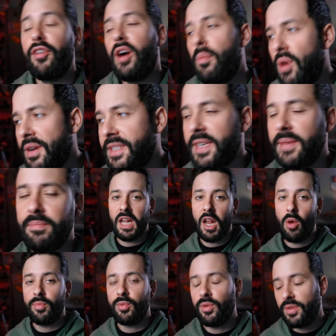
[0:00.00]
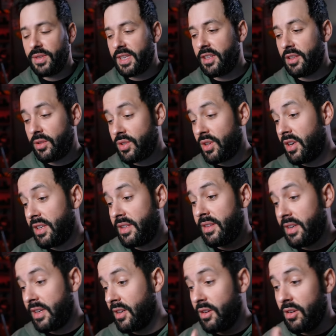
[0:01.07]
Enfin, à moitié. Il a obtenu sa
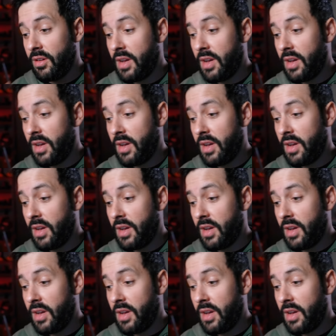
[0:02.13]
nationalité euh,